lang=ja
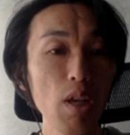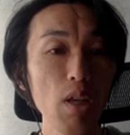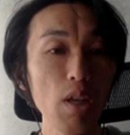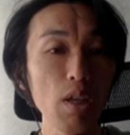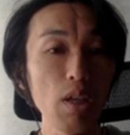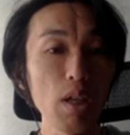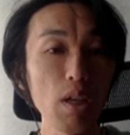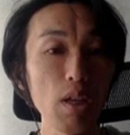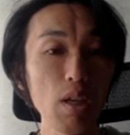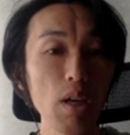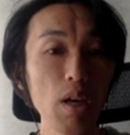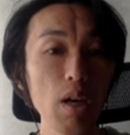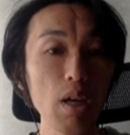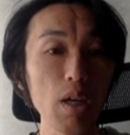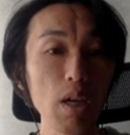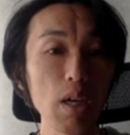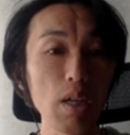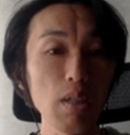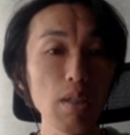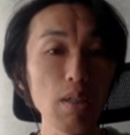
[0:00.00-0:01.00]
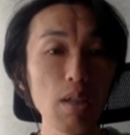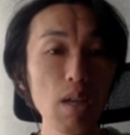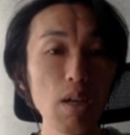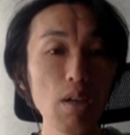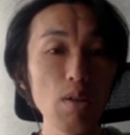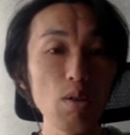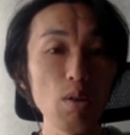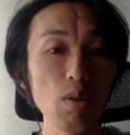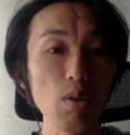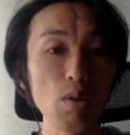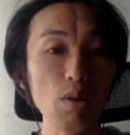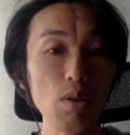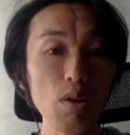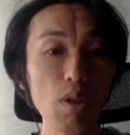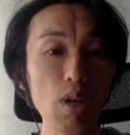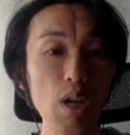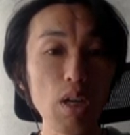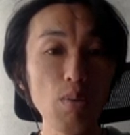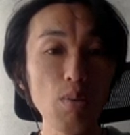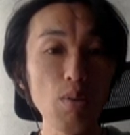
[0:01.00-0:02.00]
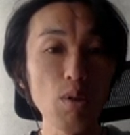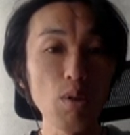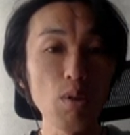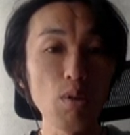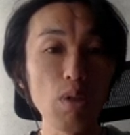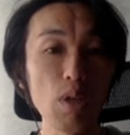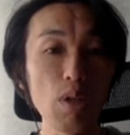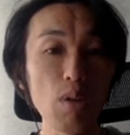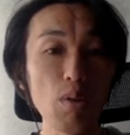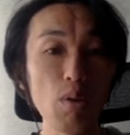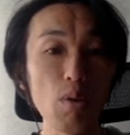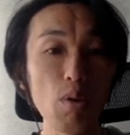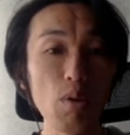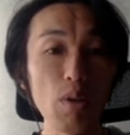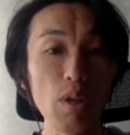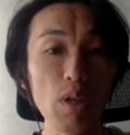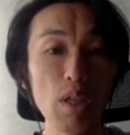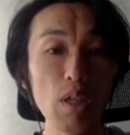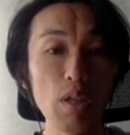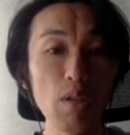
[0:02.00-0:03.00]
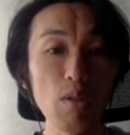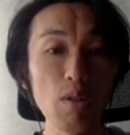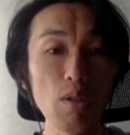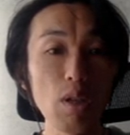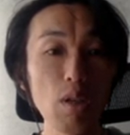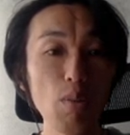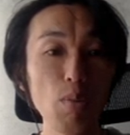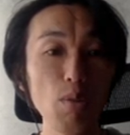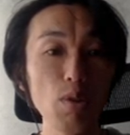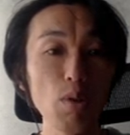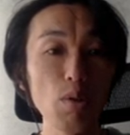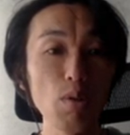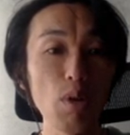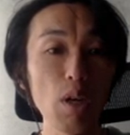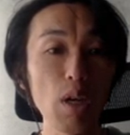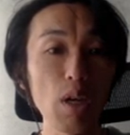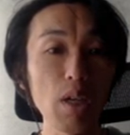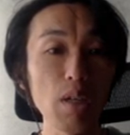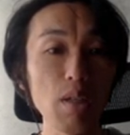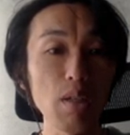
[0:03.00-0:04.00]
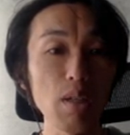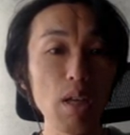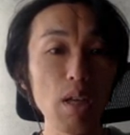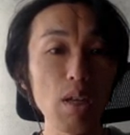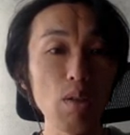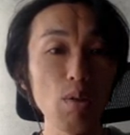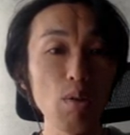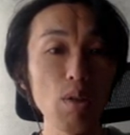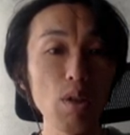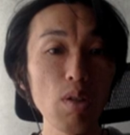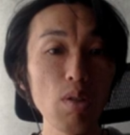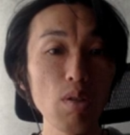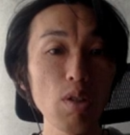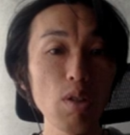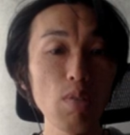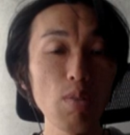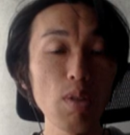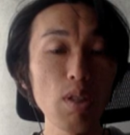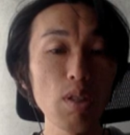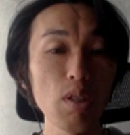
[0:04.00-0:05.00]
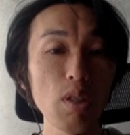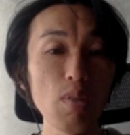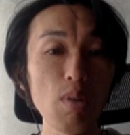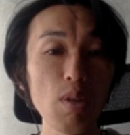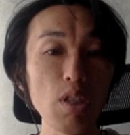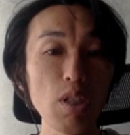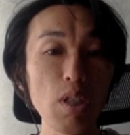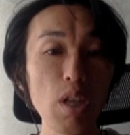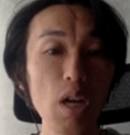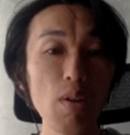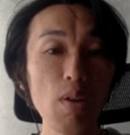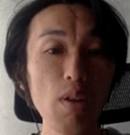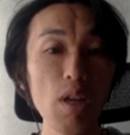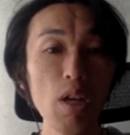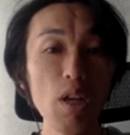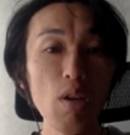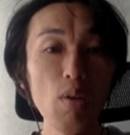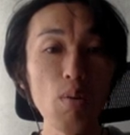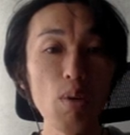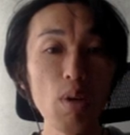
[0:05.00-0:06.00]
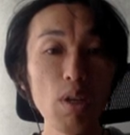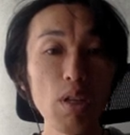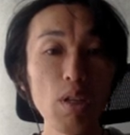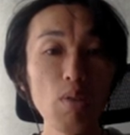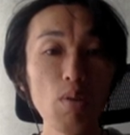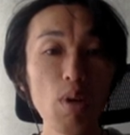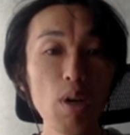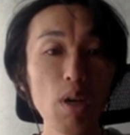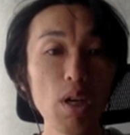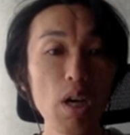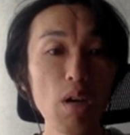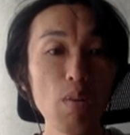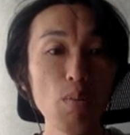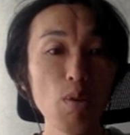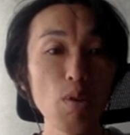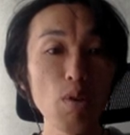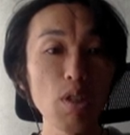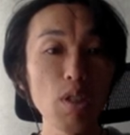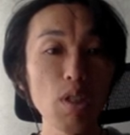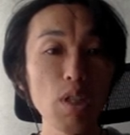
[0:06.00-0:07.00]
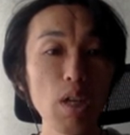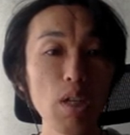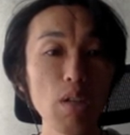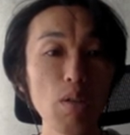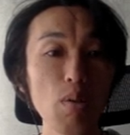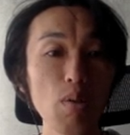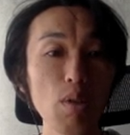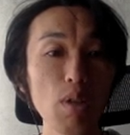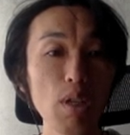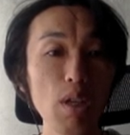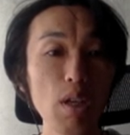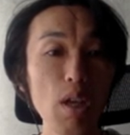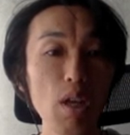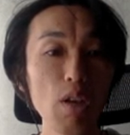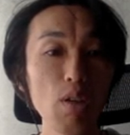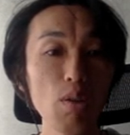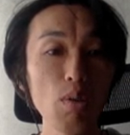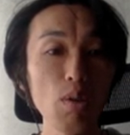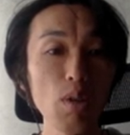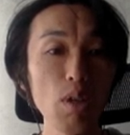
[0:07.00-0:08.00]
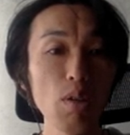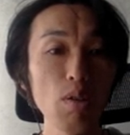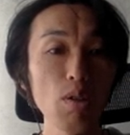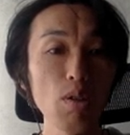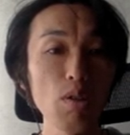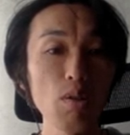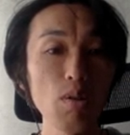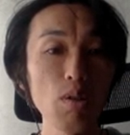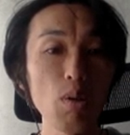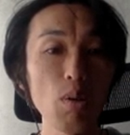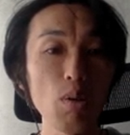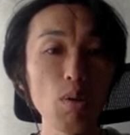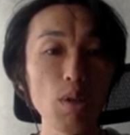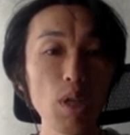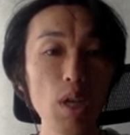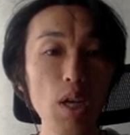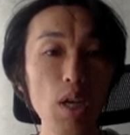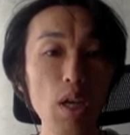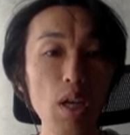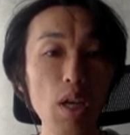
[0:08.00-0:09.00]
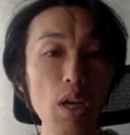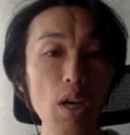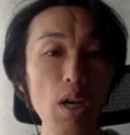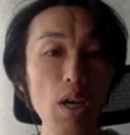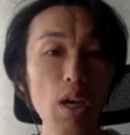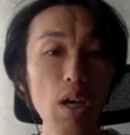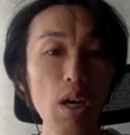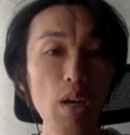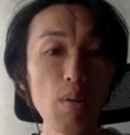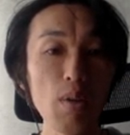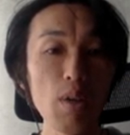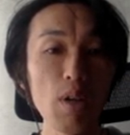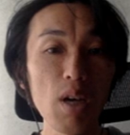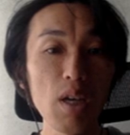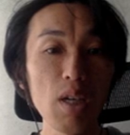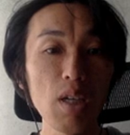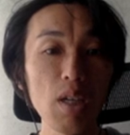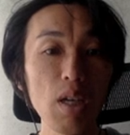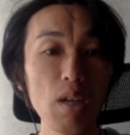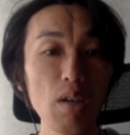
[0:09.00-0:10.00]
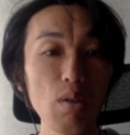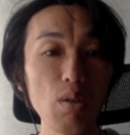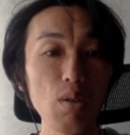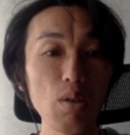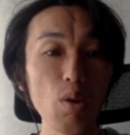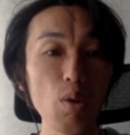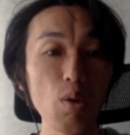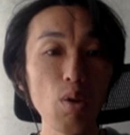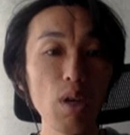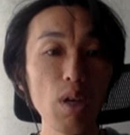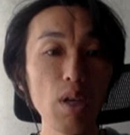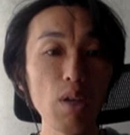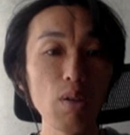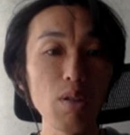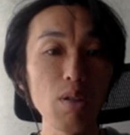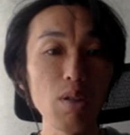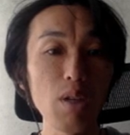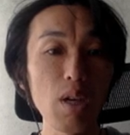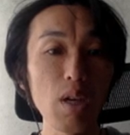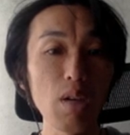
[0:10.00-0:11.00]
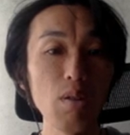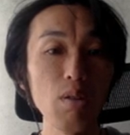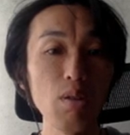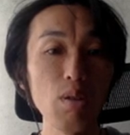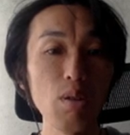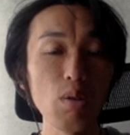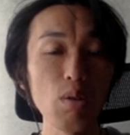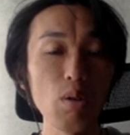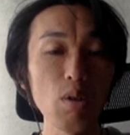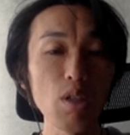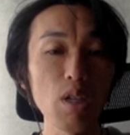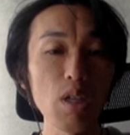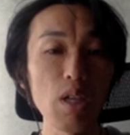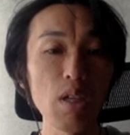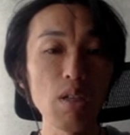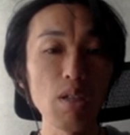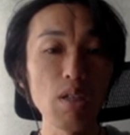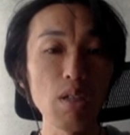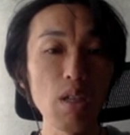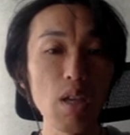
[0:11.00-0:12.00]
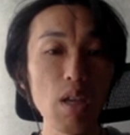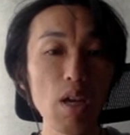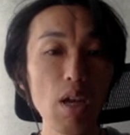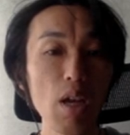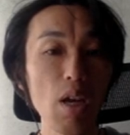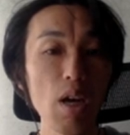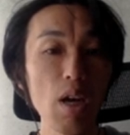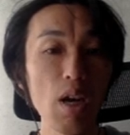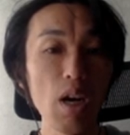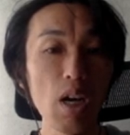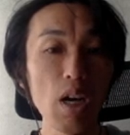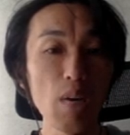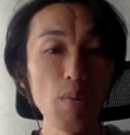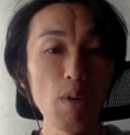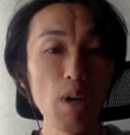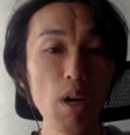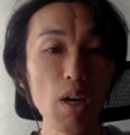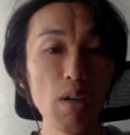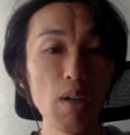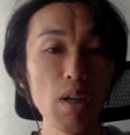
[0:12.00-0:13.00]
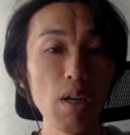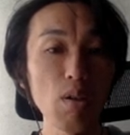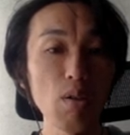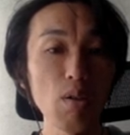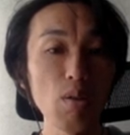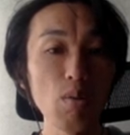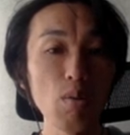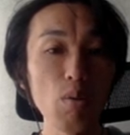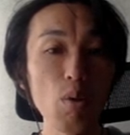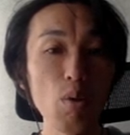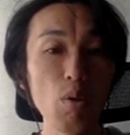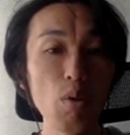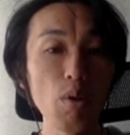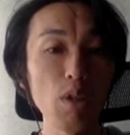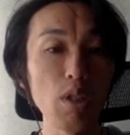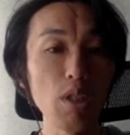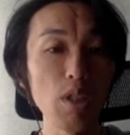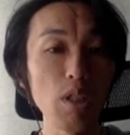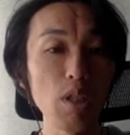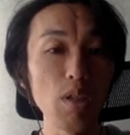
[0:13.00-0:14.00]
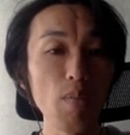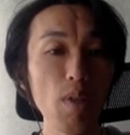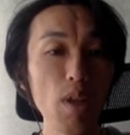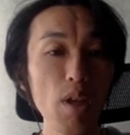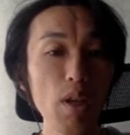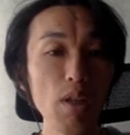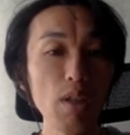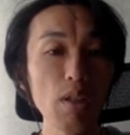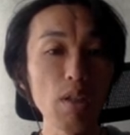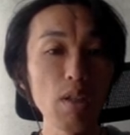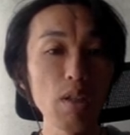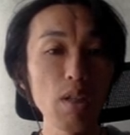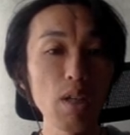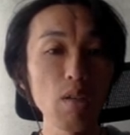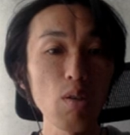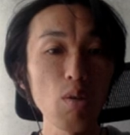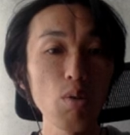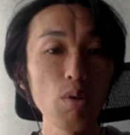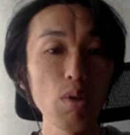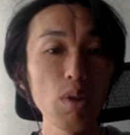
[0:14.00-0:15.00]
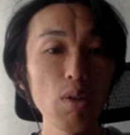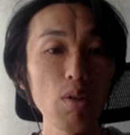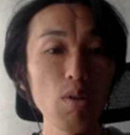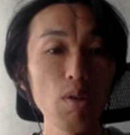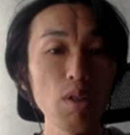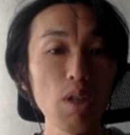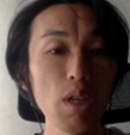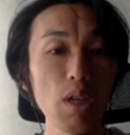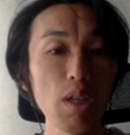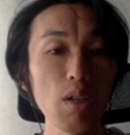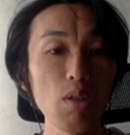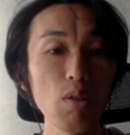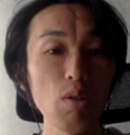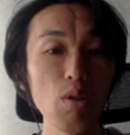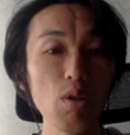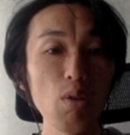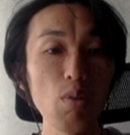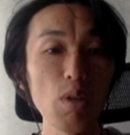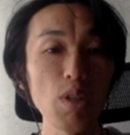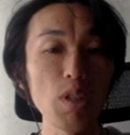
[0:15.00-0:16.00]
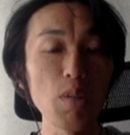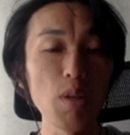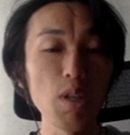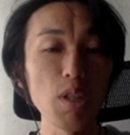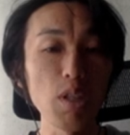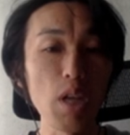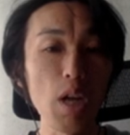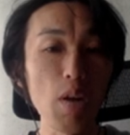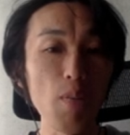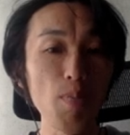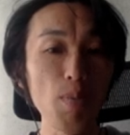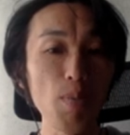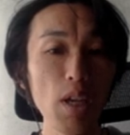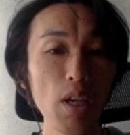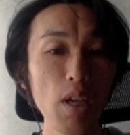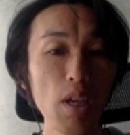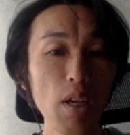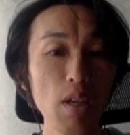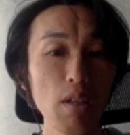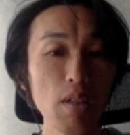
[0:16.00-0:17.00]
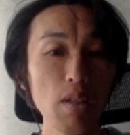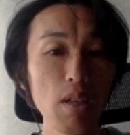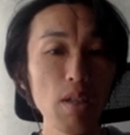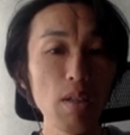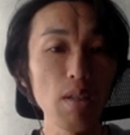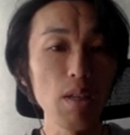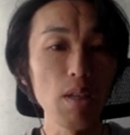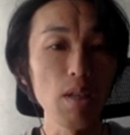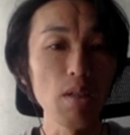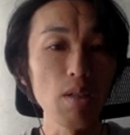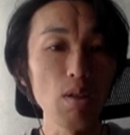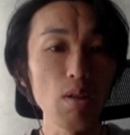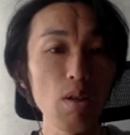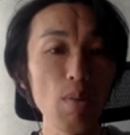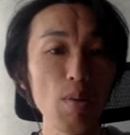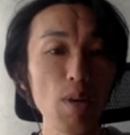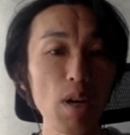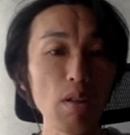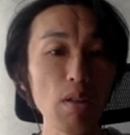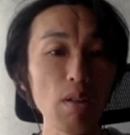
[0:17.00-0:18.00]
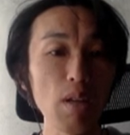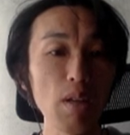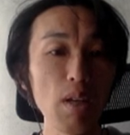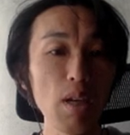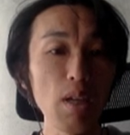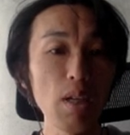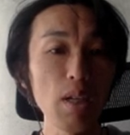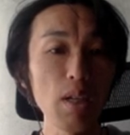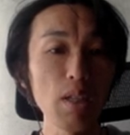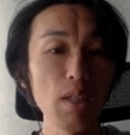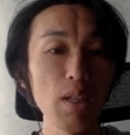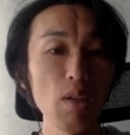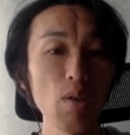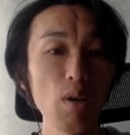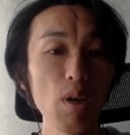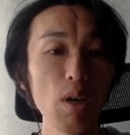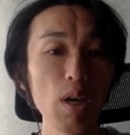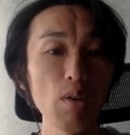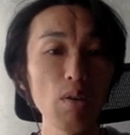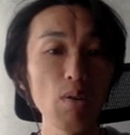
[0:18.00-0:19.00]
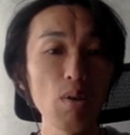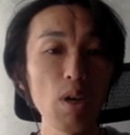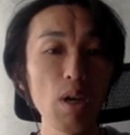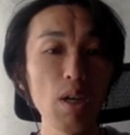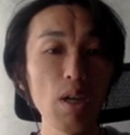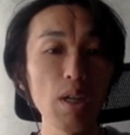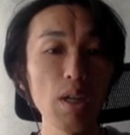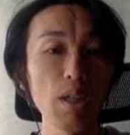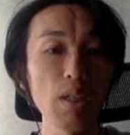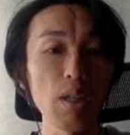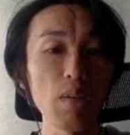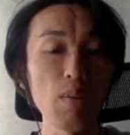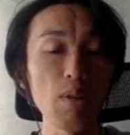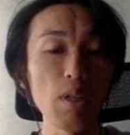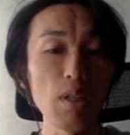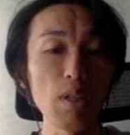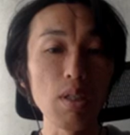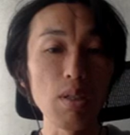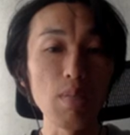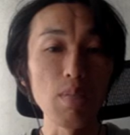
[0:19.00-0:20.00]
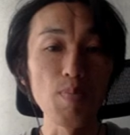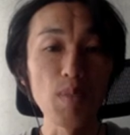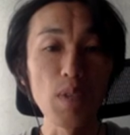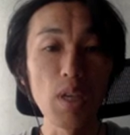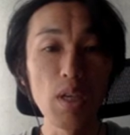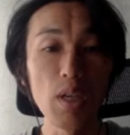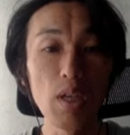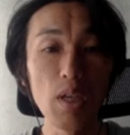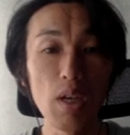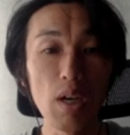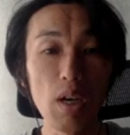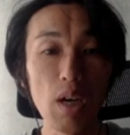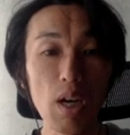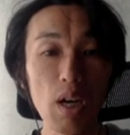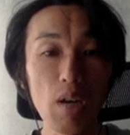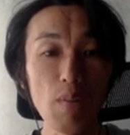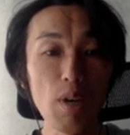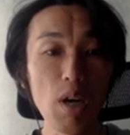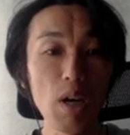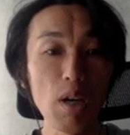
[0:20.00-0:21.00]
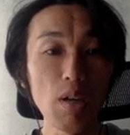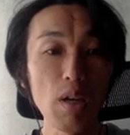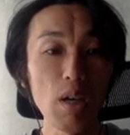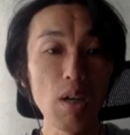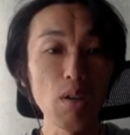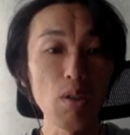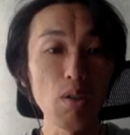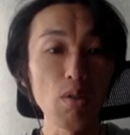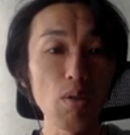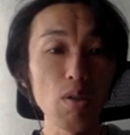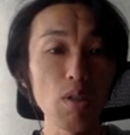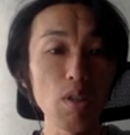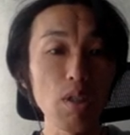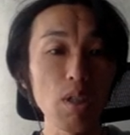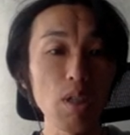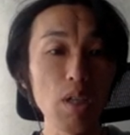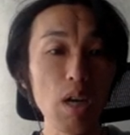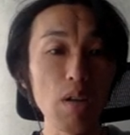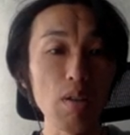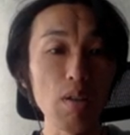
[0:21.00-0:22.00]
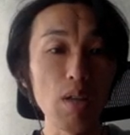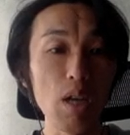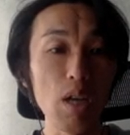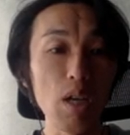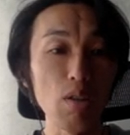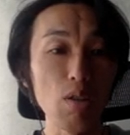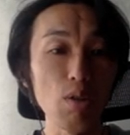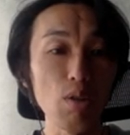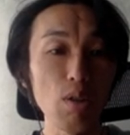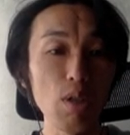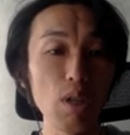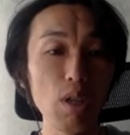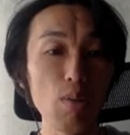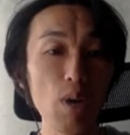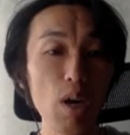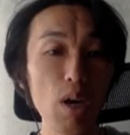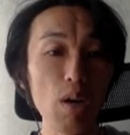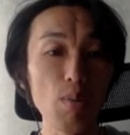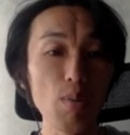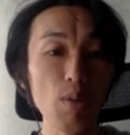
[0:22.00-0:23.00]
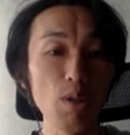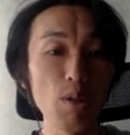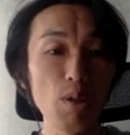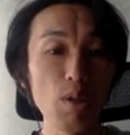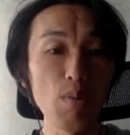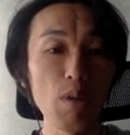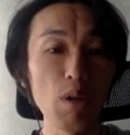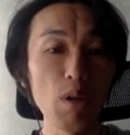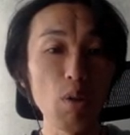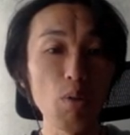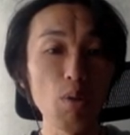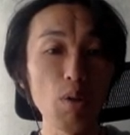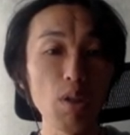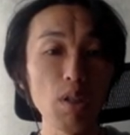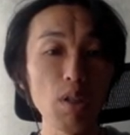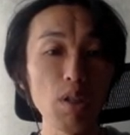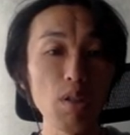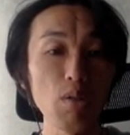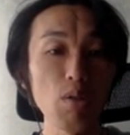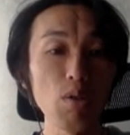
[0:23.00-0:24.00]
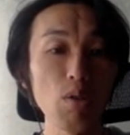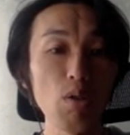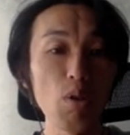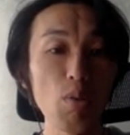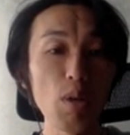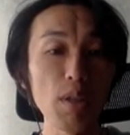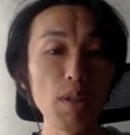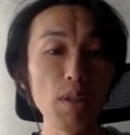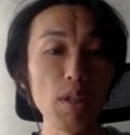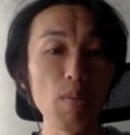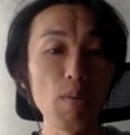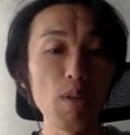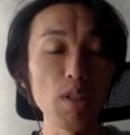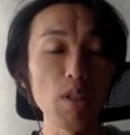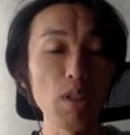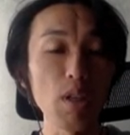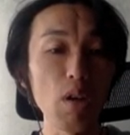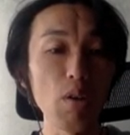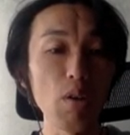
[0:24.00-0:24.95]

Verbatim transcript: 結果、ガッサン族、カルブ族などのいくつかの部族が駆けつけ、砦の守備につきました。ワリードはガームを指揮下に置き、砦の周囲を抑え、アラビア、イラク、ヨルダンへとつながるルートを遮断して、アラブ反乱軍を包囲し、敵が攻撃を仕掛けてくるのを待ちました。先制すれば多大な犠牲を払うと考えたためです。アラブ反乱軍の指揮官、ジュディはムスリムが攻撃してくるのを待っていましたが、